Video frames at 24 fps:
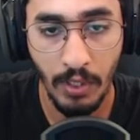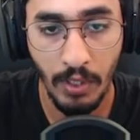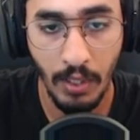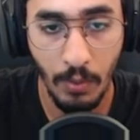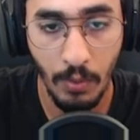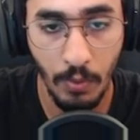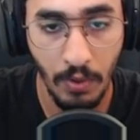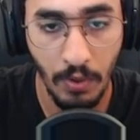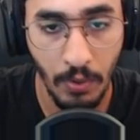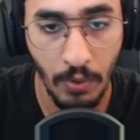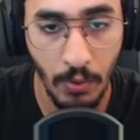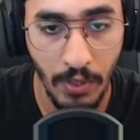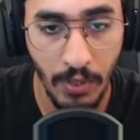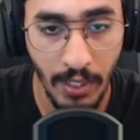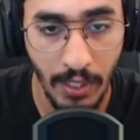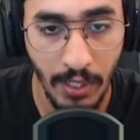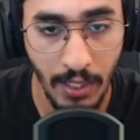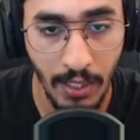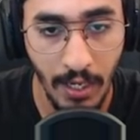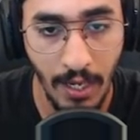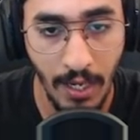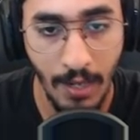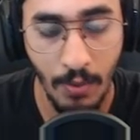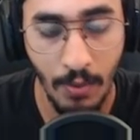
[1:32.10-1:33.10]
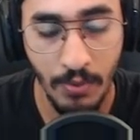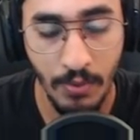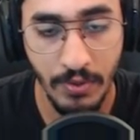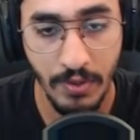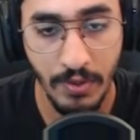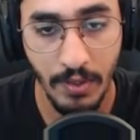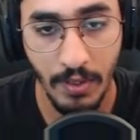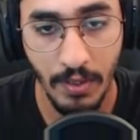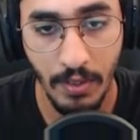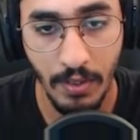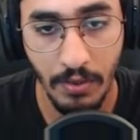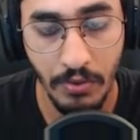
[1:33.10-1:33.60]
او الرويال
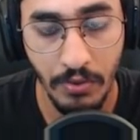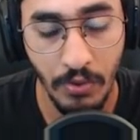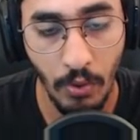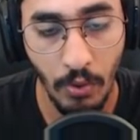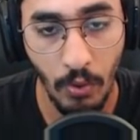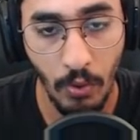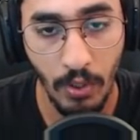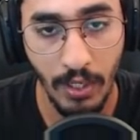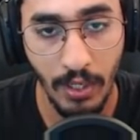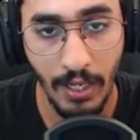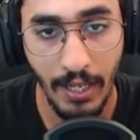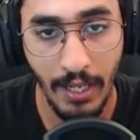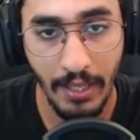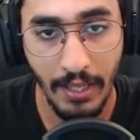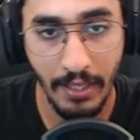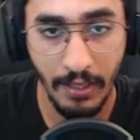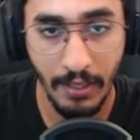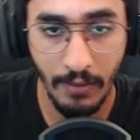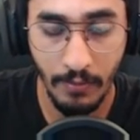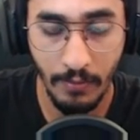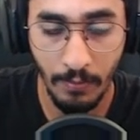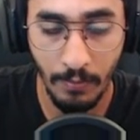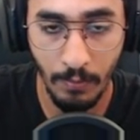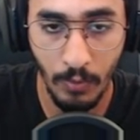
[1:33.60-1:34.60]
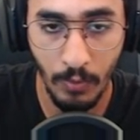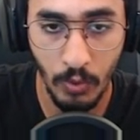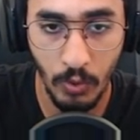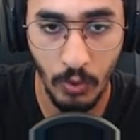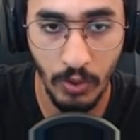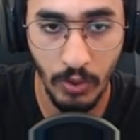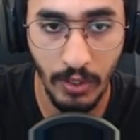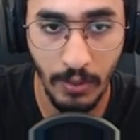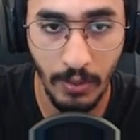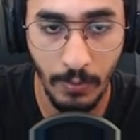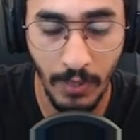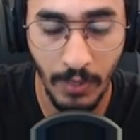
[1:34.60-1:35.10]
هاوس سكرول هذه
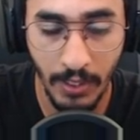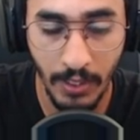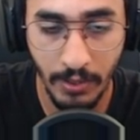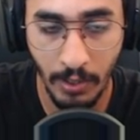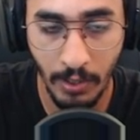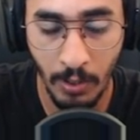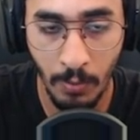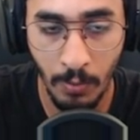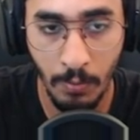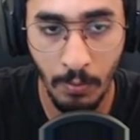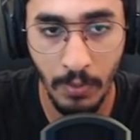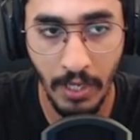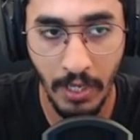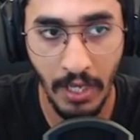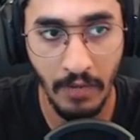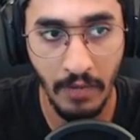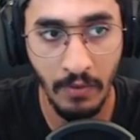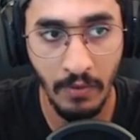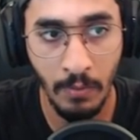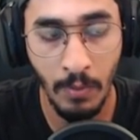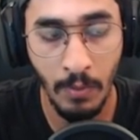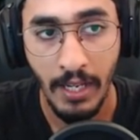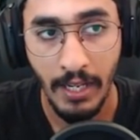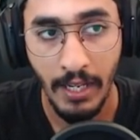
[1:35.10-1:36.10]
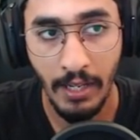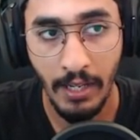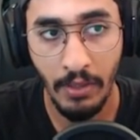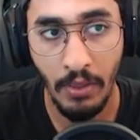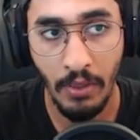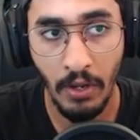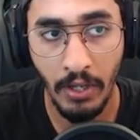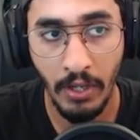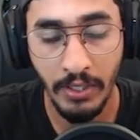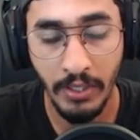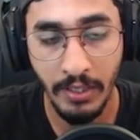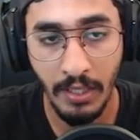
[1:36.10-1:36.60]
موجوده بحط لكم مكانها في الماب اذا
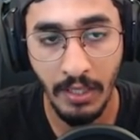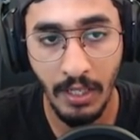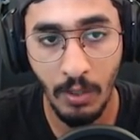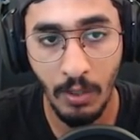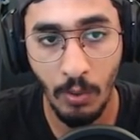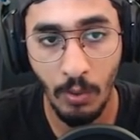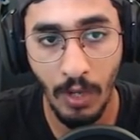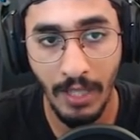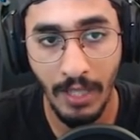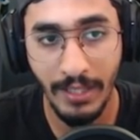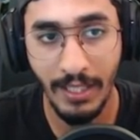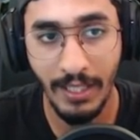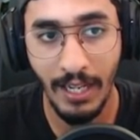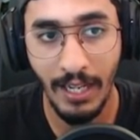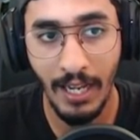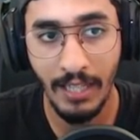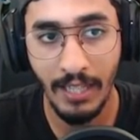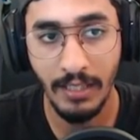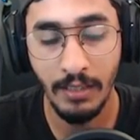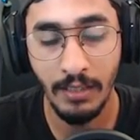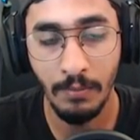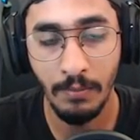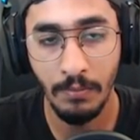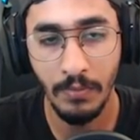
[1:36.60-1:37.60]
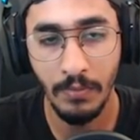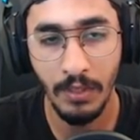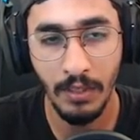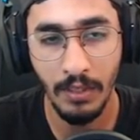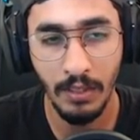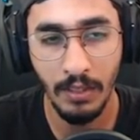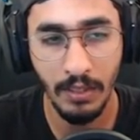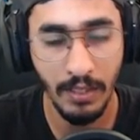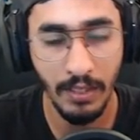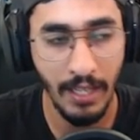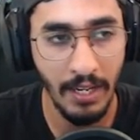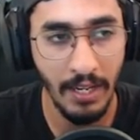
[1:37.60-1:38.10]
رحت هناك واخذت الايتم آه، كان